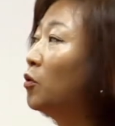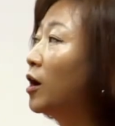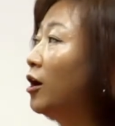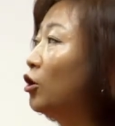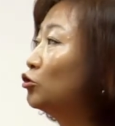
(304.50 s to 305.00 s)

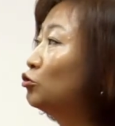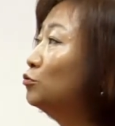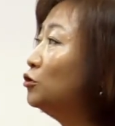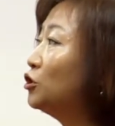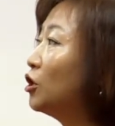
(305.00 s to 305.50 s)
볼까요? 두
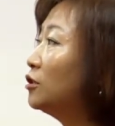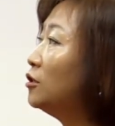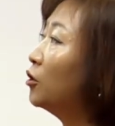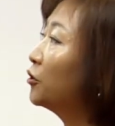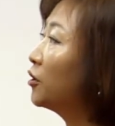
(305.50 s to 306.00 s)

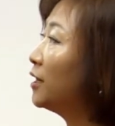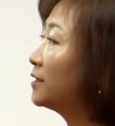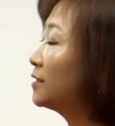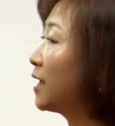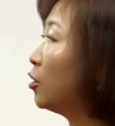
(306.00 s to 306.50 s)
문장을 연결할
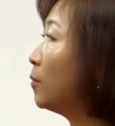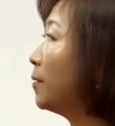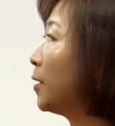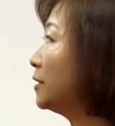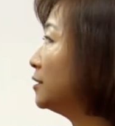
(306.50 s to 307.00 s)
때
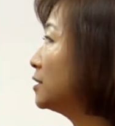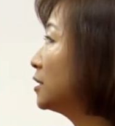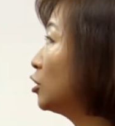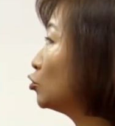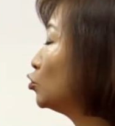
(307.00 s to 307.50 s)
사용하면
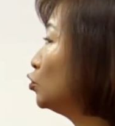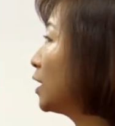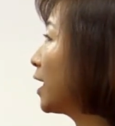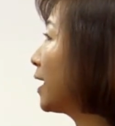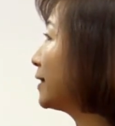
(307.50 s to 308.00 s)
반드시 두
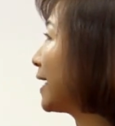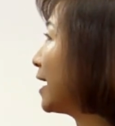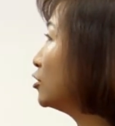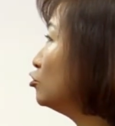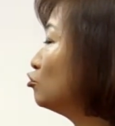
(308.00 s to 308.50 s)
개의
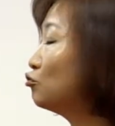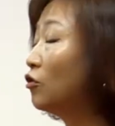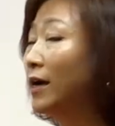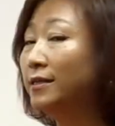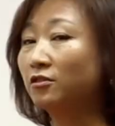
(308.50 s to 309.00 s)
다른
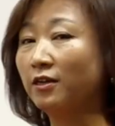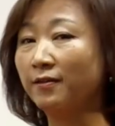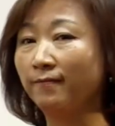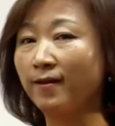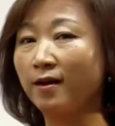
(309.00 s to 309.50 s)
주어가 있어야
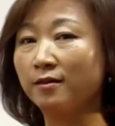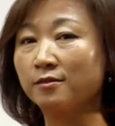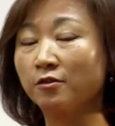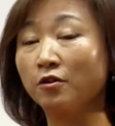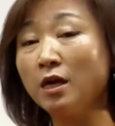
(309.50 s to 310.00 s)
된다
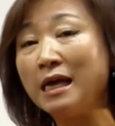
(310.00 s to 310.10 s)
그랬어요.